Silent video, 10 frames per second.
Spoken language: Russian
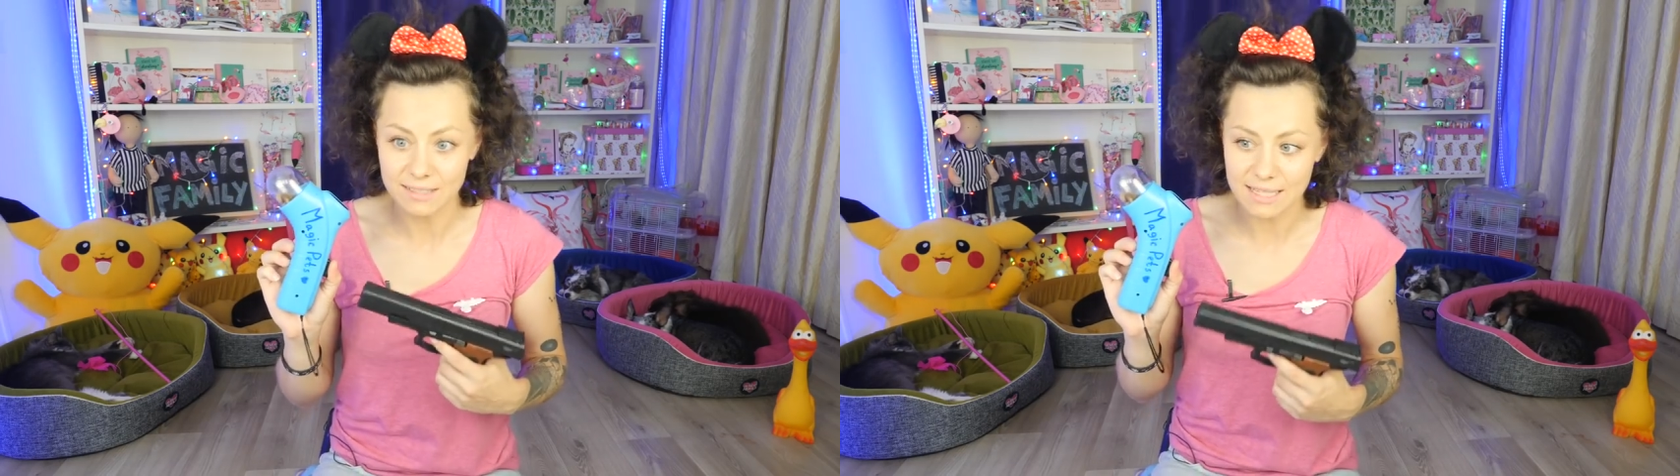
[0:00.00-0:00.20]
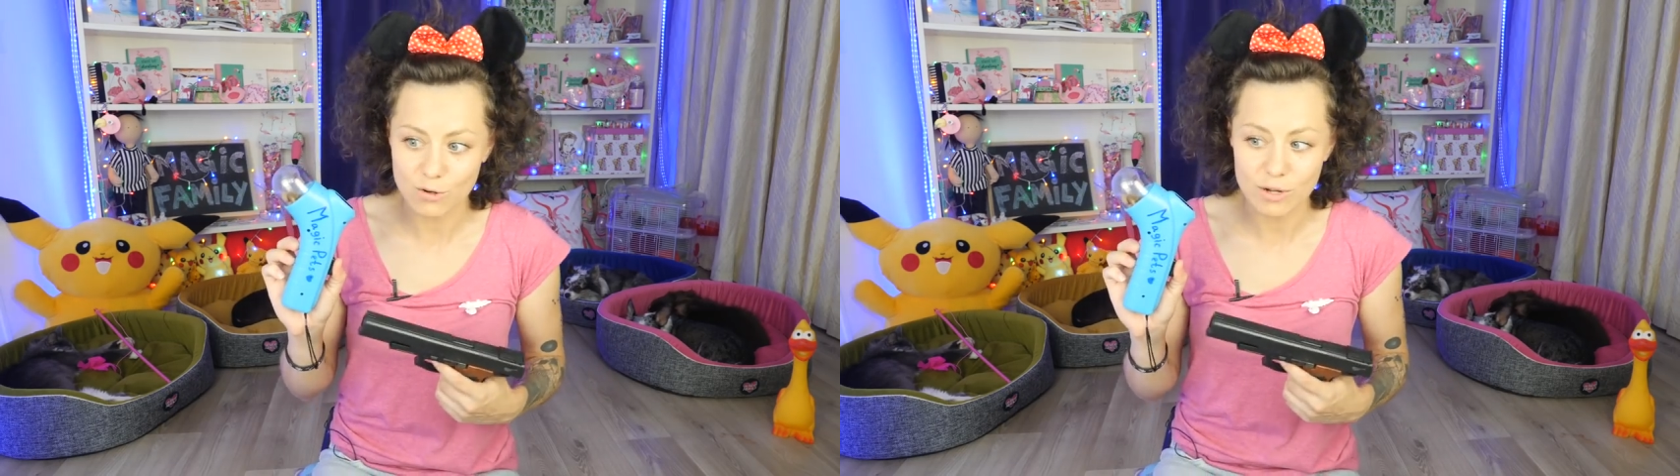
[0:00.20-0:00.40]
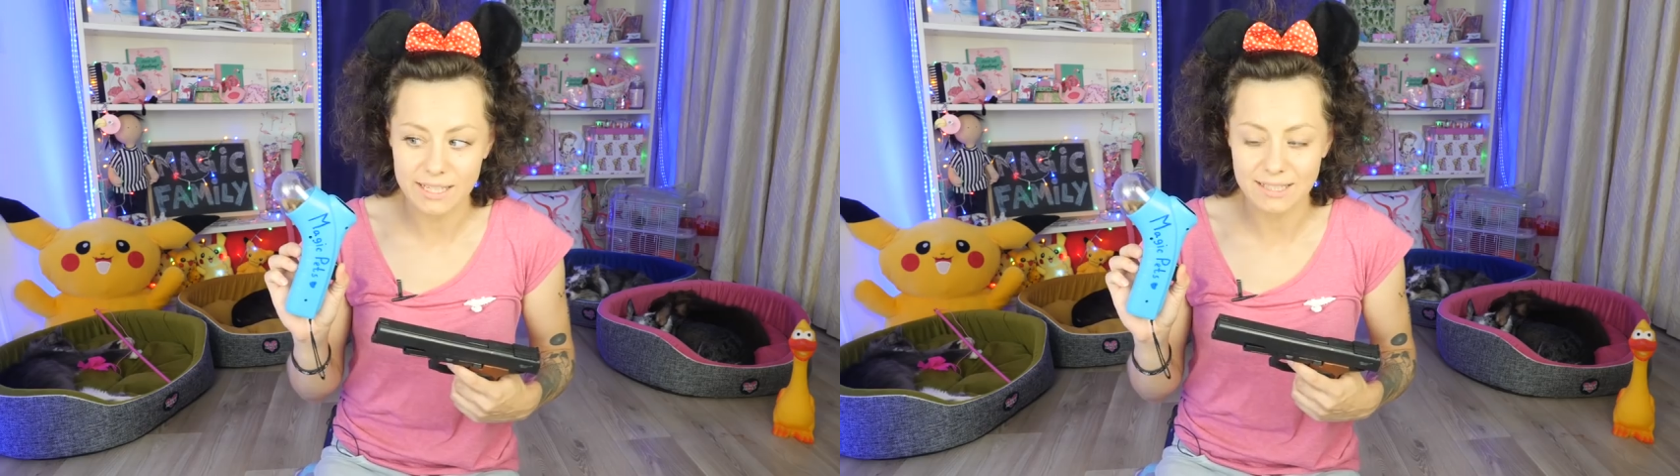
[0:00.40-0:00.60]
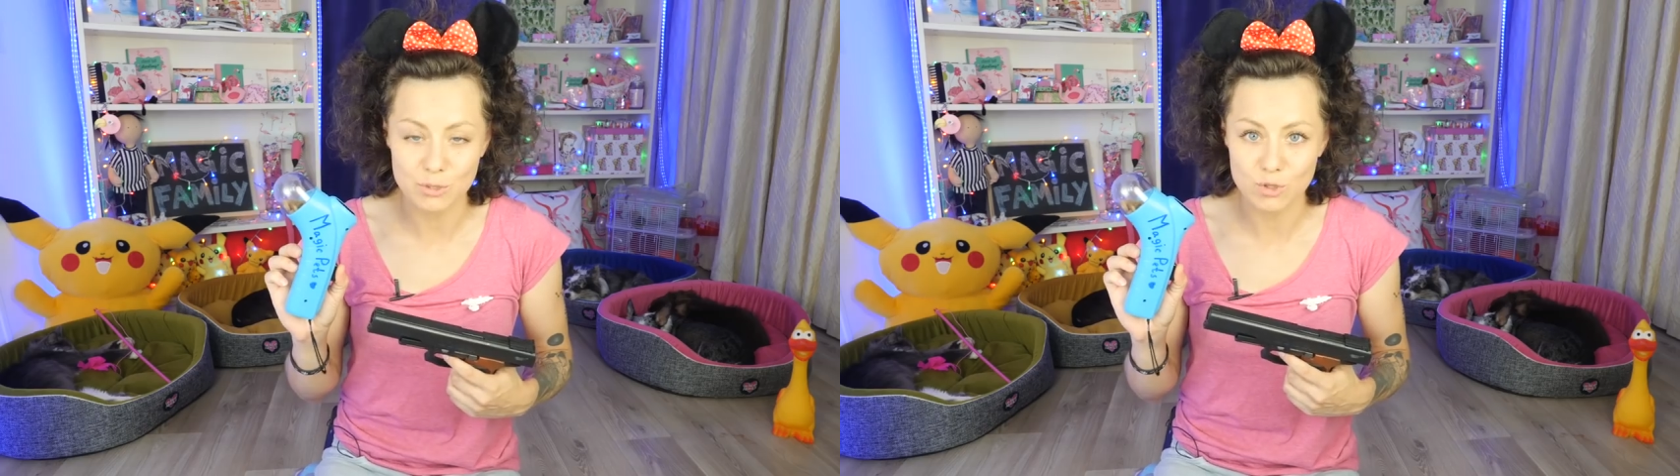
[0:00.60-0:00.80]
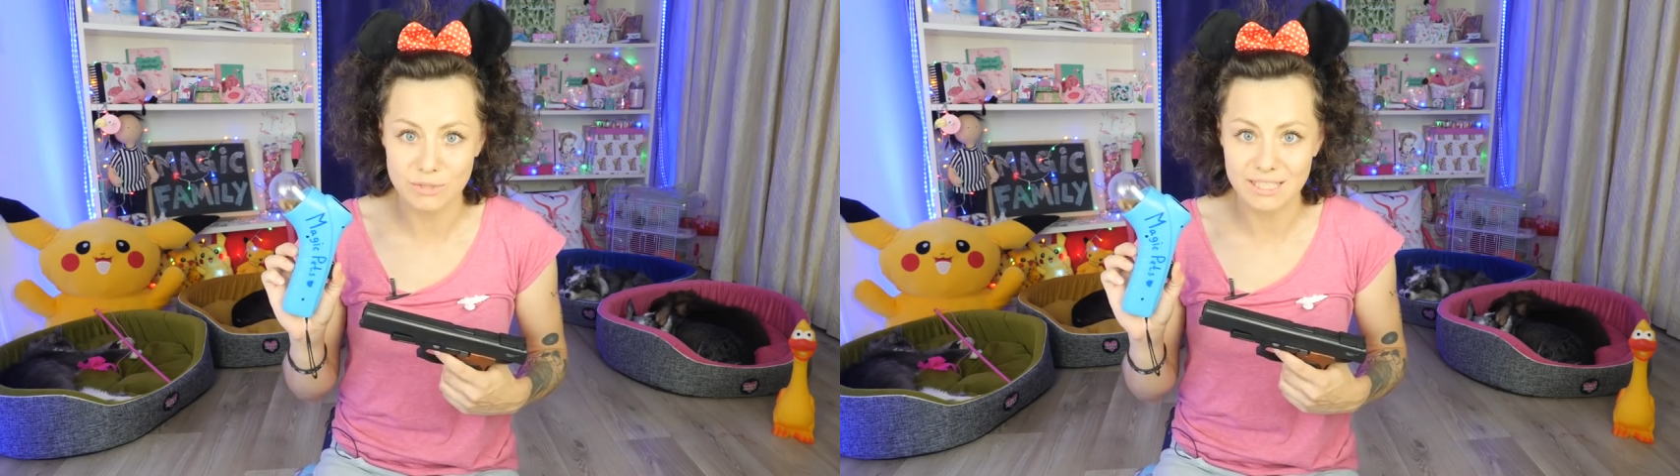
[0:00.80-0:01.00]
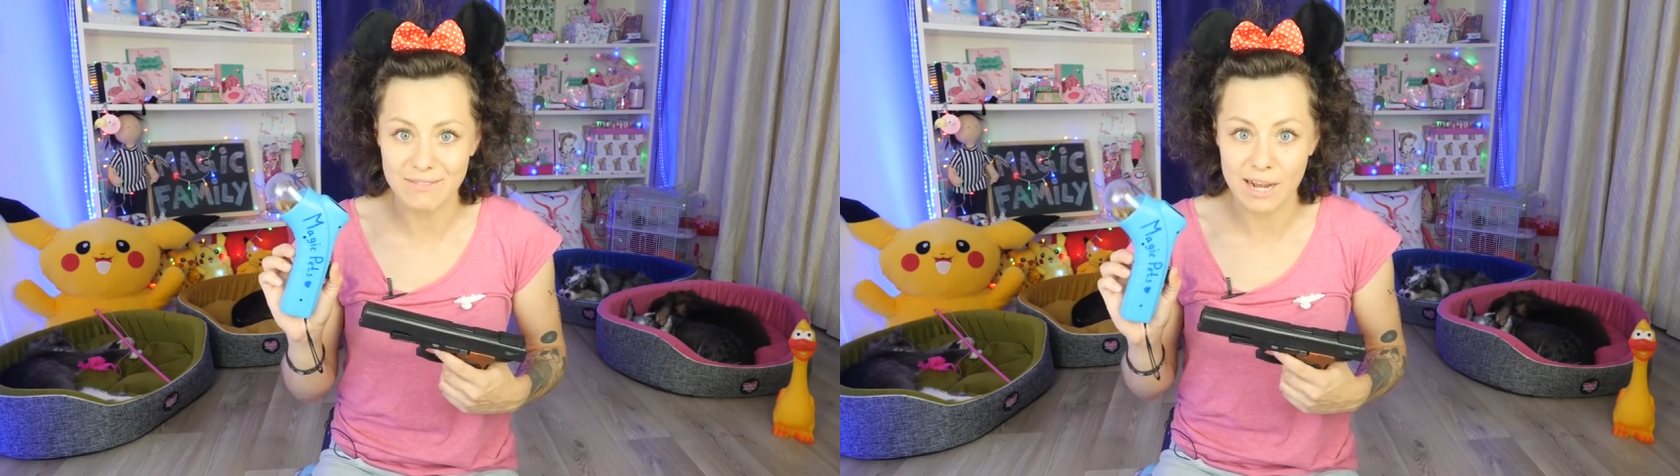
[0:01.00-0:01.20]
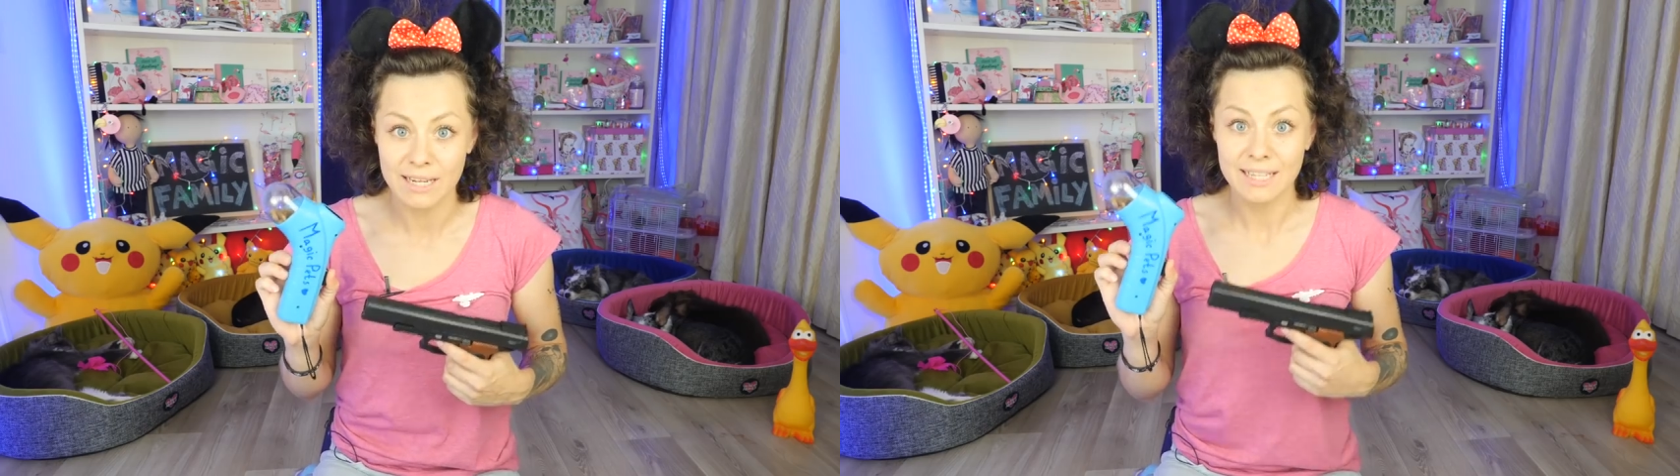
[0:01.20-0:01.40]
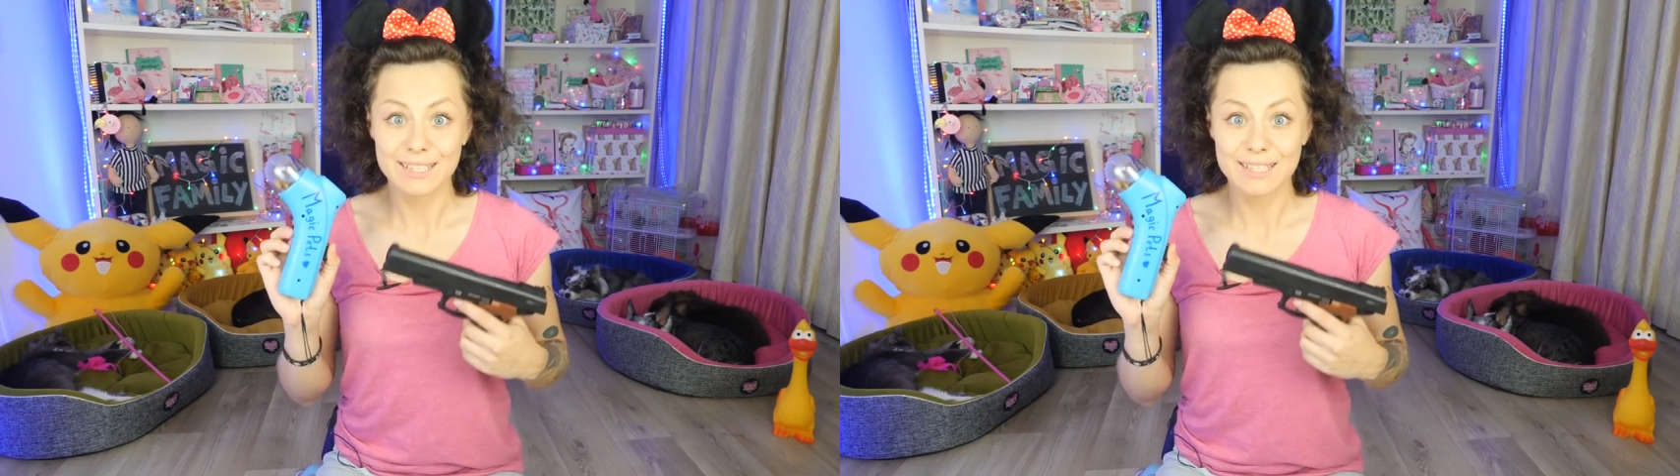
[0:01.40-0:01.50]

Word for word: насколько это безумный товар,